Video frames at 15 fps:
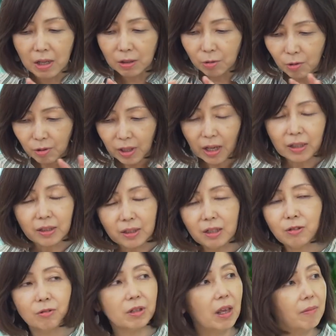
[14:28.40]
どうやっ
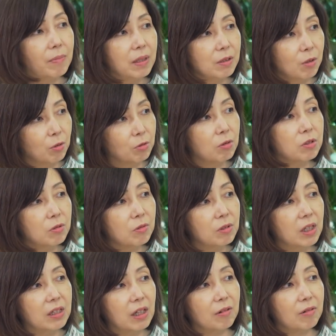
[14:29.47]
てその現場にそれ落とし
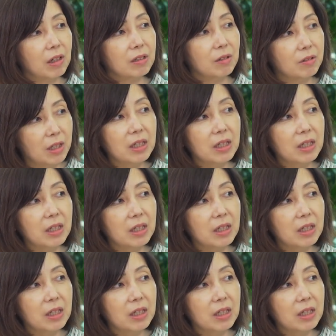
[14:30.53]
込んでいったのか